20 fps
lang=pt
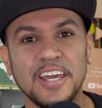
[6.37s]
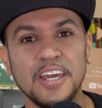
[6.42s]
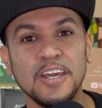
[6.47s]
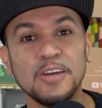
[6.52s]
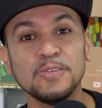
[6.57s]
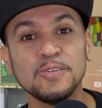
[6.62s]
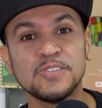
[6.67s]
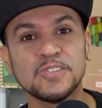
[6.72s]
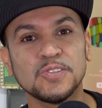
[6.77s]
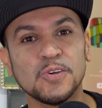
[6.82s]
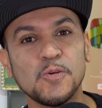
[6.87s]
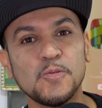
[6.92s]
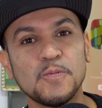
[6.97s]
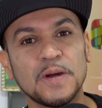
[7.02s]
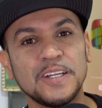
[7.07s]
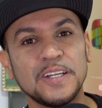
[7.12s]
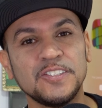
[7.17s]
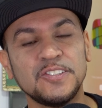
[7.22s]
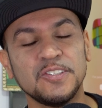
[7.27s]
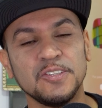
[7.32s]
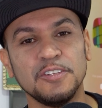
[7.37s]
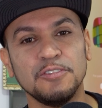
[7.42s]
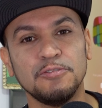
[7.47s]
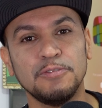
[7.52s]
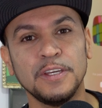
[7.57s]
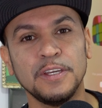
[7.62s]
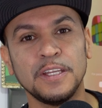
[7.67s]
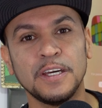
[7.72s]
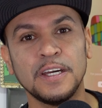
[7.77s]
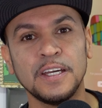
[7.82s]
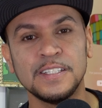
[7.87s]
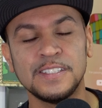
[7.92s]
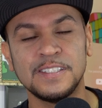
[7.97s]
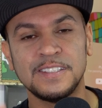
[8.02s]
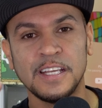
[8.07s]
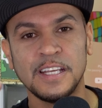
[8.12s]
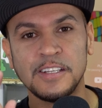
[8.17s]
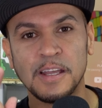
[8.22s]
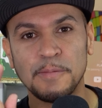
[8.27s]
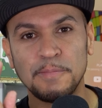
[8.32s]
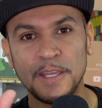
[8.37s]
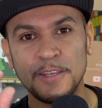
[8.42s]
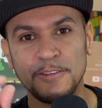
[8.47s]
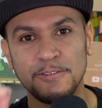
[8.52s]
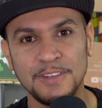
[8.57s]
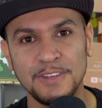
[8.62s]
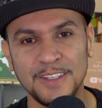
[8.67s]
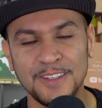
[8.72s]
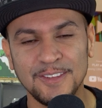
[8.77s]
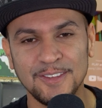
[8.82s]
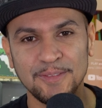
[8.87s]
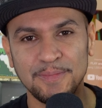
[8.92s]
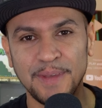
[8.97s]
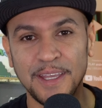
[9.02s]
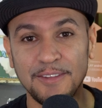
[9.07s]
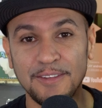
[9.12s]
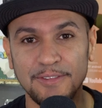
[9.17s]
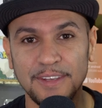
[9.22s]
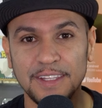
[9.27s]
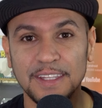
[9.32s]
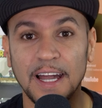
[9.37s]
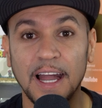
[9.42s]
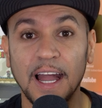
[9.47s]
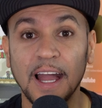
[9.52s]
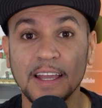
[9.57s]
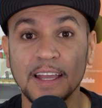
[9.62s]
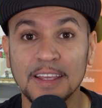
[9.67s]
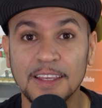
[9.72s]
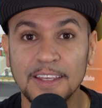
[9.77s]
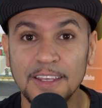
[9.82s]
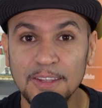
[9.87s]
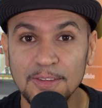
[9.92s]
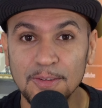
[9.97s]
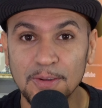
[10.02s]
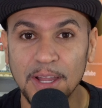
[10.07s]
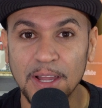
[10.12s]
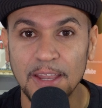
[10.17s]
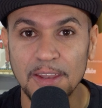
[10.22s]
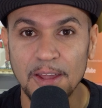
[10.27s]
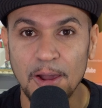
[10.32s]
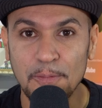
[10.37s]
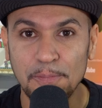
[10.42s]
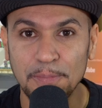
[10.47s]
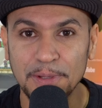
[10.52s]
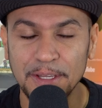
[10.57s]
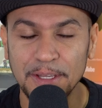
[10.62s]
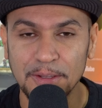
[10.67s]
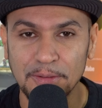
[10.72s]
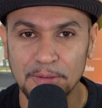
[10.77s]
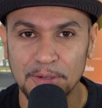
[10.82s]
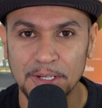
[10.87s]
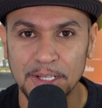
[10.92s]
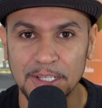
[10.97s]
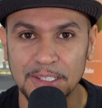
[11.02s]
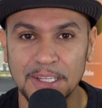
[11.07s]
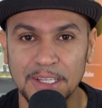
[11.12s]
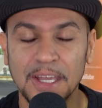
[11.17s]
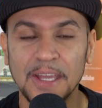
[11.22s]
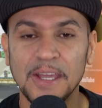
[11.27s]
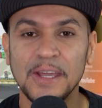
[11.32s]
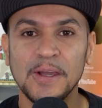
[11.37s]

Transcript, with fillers: Eu sou o Márcio Oliveira, seja bem-vindo, bem-vinda aqui no canal Play Android.